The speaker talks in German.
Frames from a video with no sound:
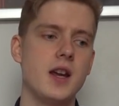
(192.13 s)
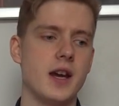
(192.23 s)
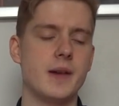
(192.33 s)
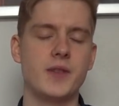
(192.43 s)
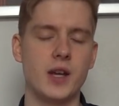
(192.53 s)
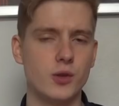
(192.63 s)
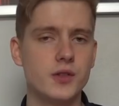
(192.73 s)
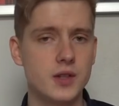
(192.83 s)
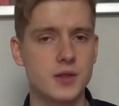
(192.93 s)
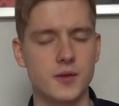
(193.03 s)
ähm, dann lohnt
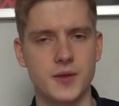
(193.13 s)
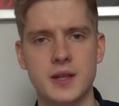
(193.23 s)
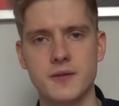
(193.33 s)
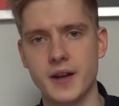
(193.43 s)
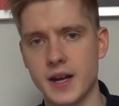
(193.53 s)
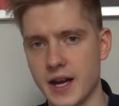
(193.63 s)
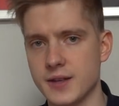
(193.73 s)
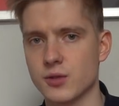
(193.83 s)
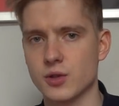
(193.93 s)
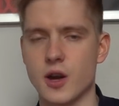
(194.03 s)
sich das auf jeden Fall da
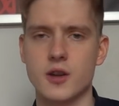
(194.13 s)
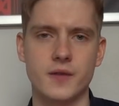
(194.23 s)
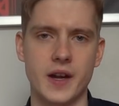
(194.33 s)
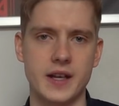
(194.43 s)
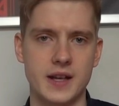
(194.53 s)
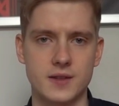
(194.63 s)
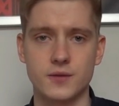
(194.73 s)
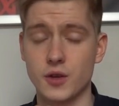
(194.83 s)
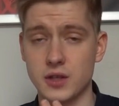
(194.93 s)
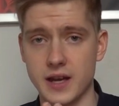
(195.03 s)
reinzuschauen, weil da sind
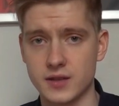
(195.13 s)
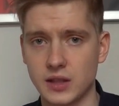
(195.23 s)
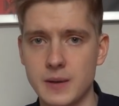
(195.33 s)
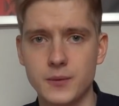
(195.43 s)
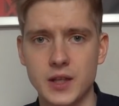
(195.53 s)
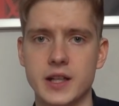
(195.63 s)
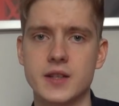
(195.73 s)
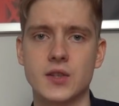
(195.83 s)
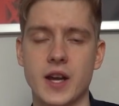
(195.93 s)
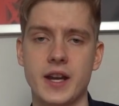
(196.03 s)
wirklich extrem viele
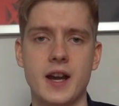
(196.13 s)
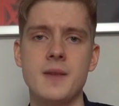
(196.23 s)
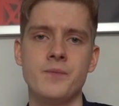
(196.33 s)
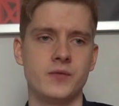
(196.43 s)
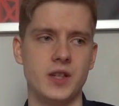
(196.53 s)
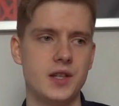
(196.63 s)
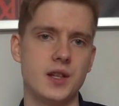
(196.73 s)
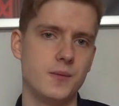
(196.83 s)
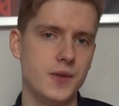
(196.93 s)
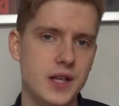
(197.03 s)
Insider, die ich in
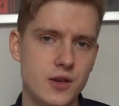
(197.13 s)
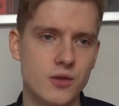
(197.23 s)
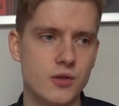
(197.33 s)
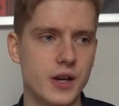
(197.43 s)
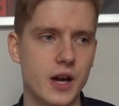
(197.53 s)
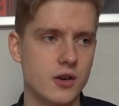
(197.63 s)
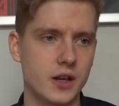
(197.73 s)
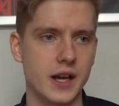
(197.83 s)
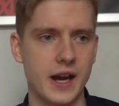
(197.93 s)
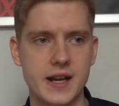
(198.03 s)
einem Video oder auch
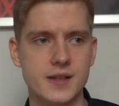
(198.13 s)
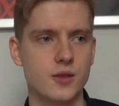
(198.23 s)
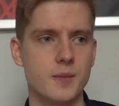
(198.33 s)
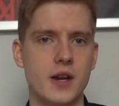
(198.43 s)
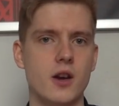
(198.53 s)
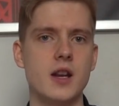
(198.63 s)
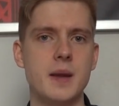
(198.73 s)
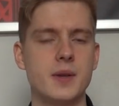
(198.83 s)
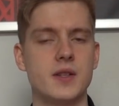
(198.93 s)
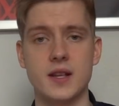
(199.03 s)
generell so in meiner
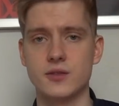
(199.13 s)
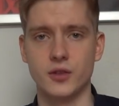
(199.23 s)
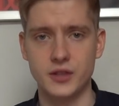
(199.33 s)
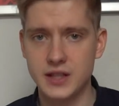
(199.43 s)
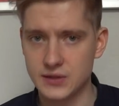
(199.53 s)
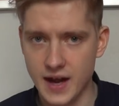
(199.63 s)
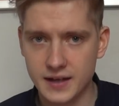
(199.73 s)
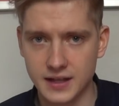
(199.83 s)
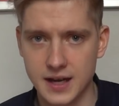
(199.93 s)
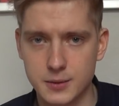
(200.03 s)
Online-Präsenz noch nie
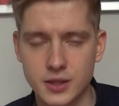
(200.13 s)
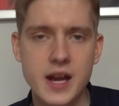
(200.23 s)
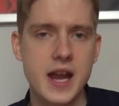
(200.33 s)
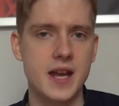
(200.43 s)
gesagt habe,